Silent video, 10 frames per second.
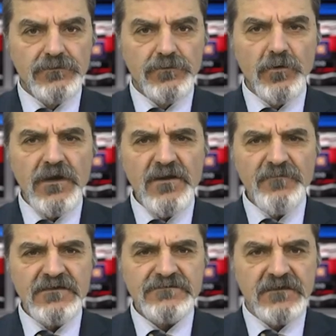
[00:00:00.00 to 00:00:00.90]
Doğu
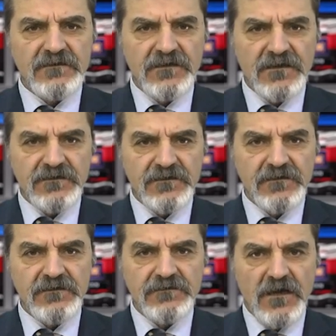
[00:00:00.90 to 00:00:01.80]

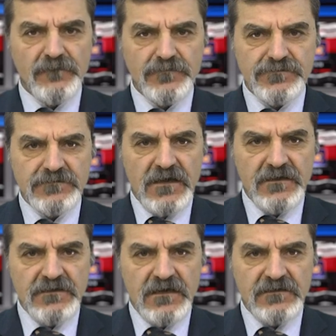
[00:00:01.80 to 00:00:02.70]
Ermenistan'daki Davuş'ta
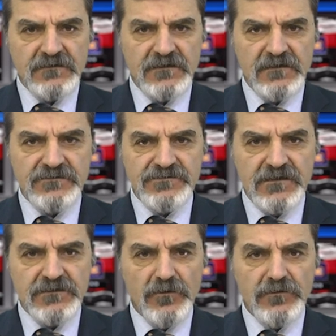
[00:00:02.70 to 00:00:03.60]
yakın
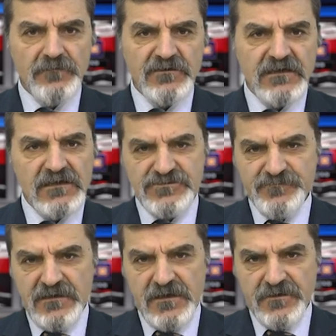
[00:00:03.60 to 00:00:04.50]
gelecekte önemli
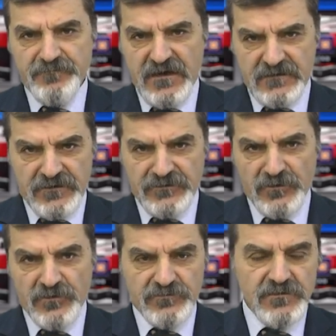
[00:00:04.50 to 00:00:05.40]
gelişmeler
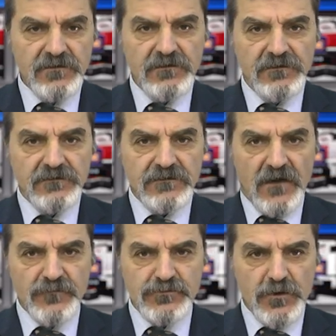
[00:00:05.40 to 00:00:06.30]
bekleniyor.
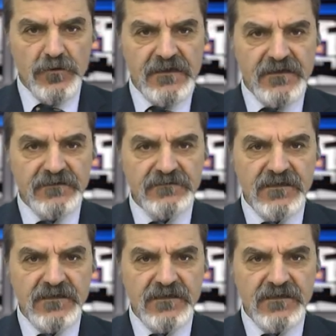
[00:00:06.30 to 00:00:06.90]
Davuş köylerinin